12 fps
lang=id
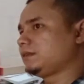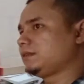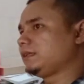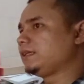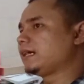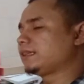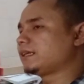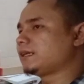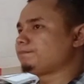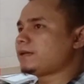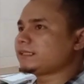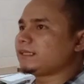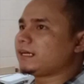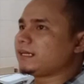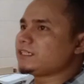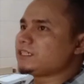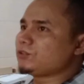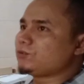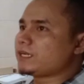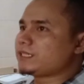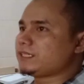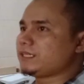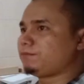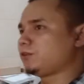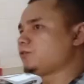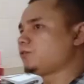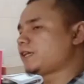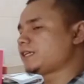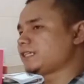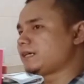tidak terlepas dari situasi perguruan